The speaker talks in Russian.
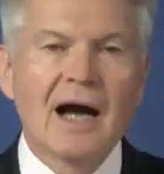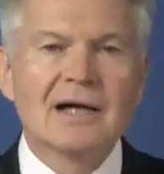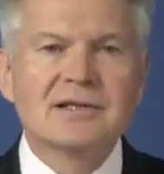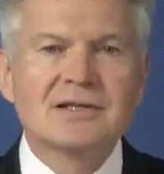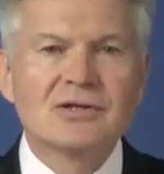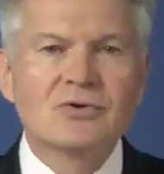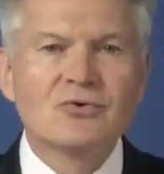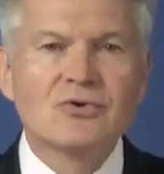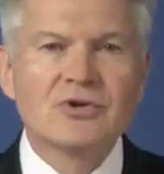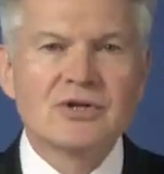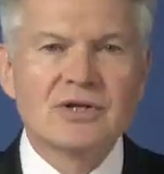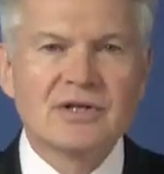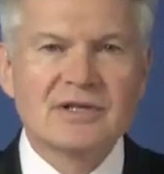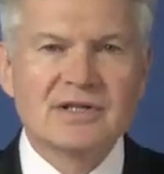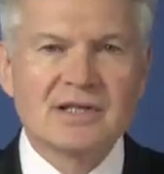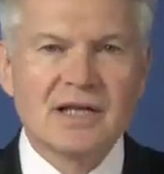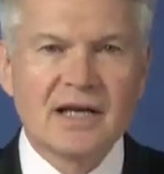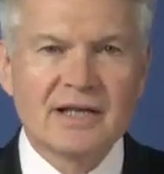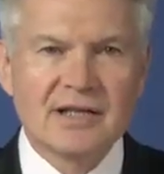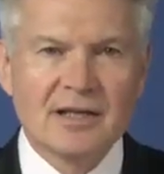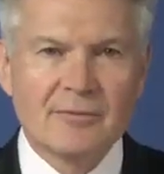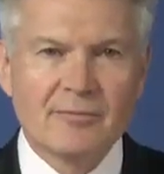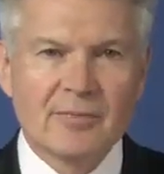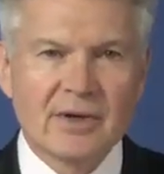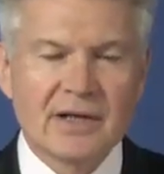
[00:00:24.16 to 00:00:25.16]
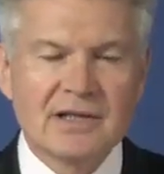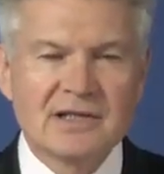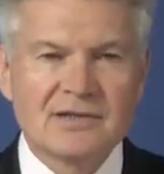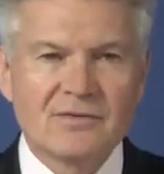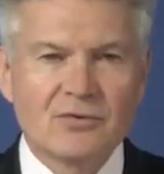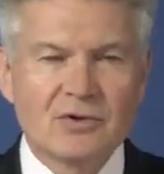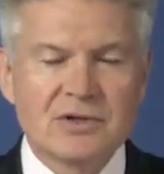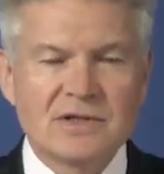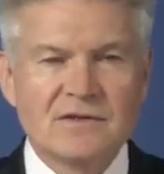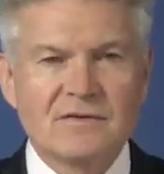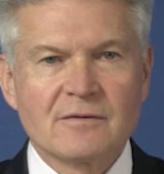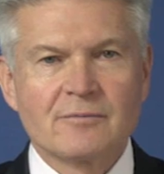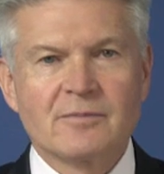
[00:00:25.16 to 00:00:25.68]
о текущей стадии
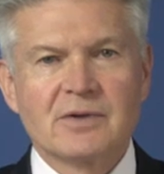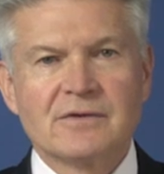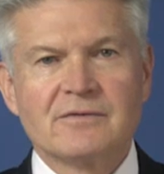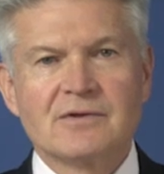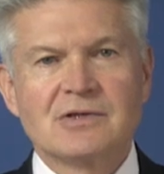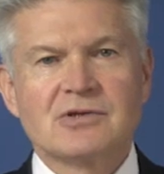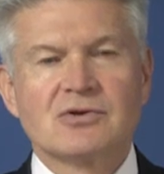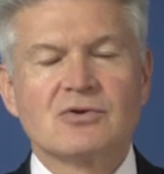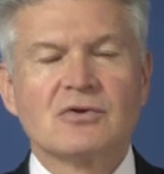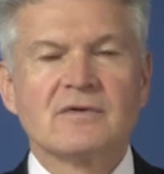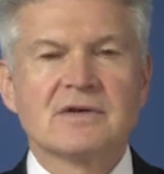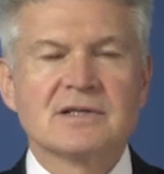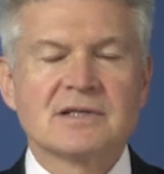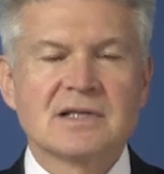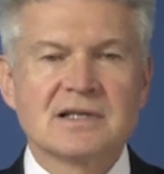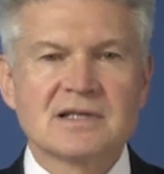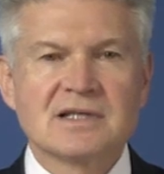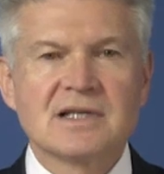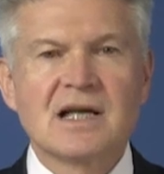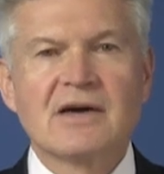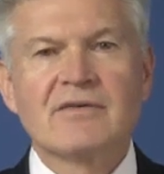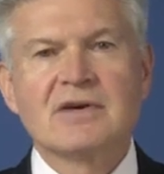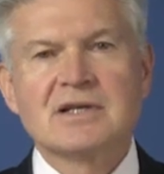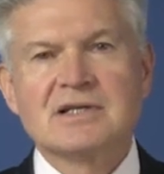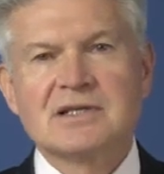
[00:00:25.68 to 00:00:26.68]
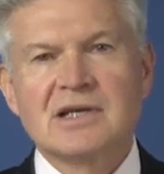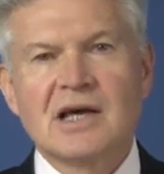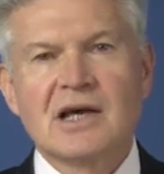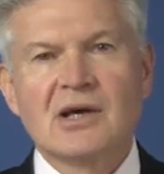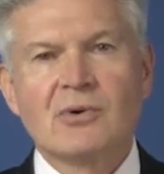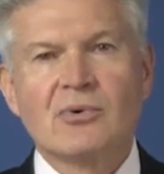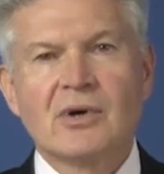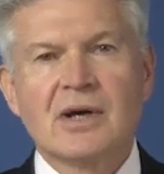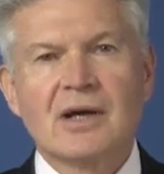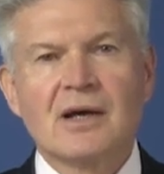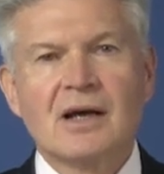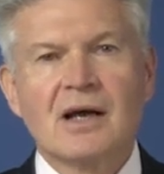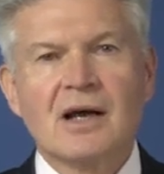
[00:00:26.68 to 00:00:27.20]
производства подвижного состава
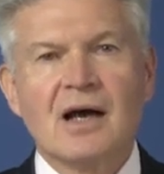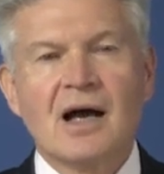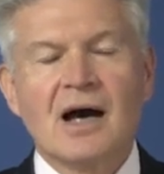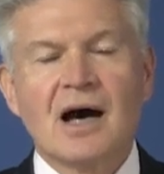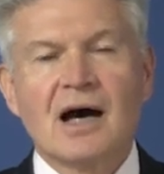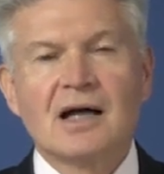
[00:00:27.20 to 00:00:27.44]
Skyway,